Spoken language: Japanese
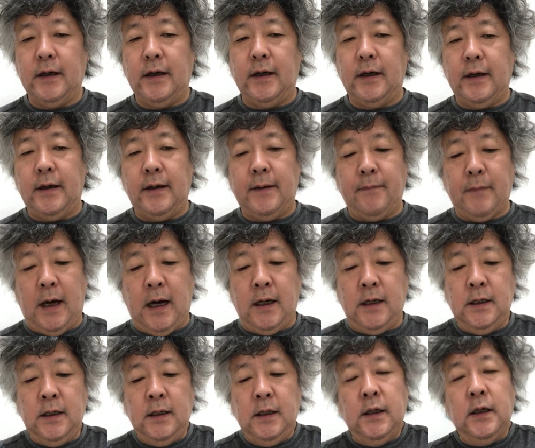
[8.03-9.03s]
えー、まあ
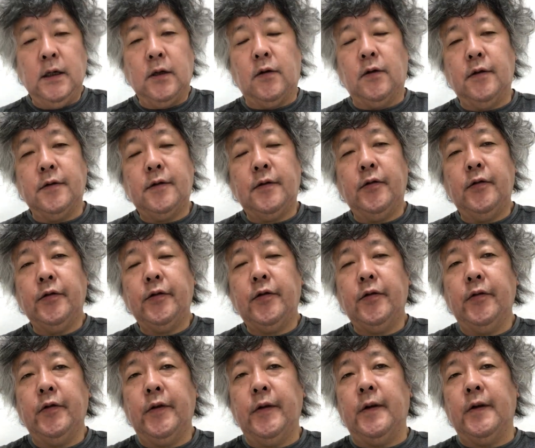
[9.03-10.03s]
この状
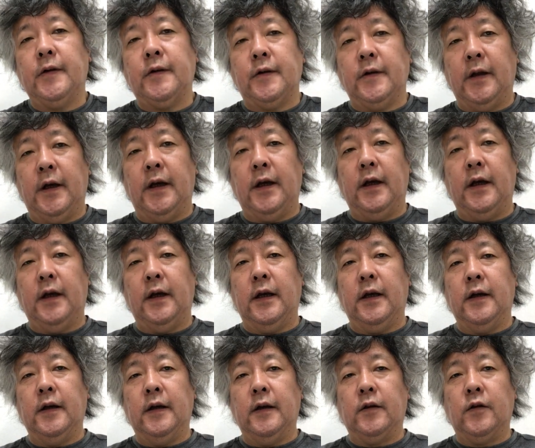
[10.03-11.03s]
況でですね、
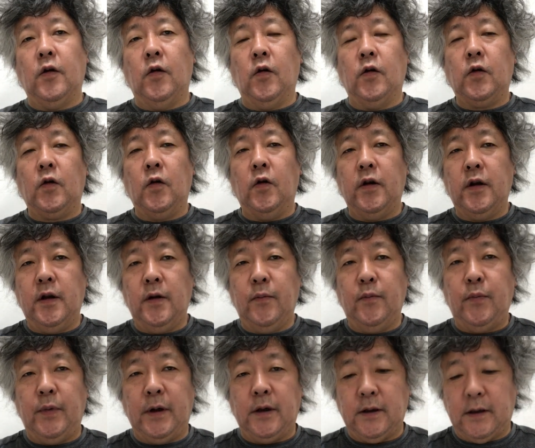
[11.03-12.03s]
えー、東京
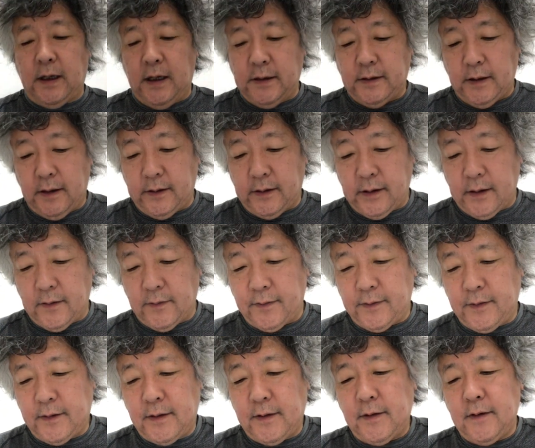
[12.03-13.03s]
オリンピック開催っていうのは普
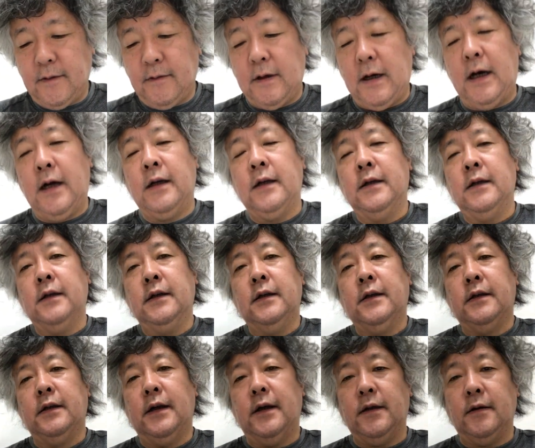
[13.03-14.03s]
通は
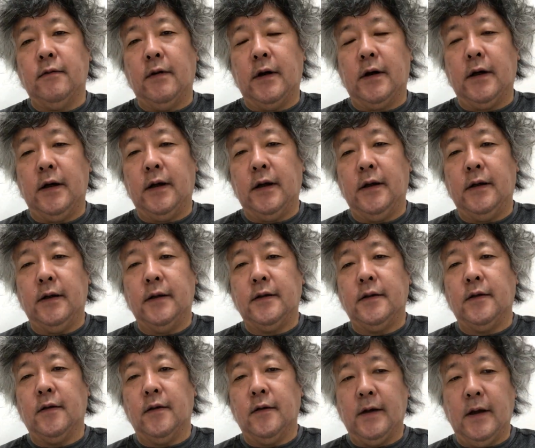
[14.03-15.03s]
ないわけで
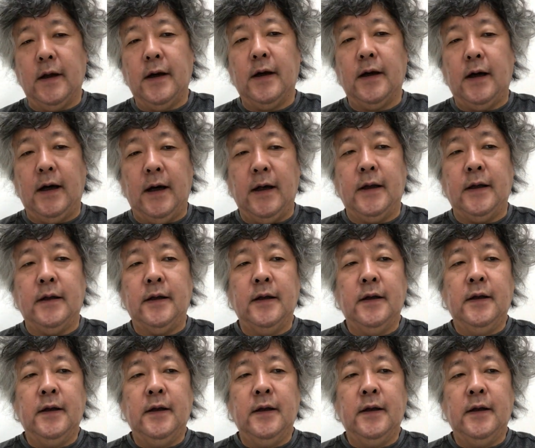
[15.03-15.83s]
すよね。はい、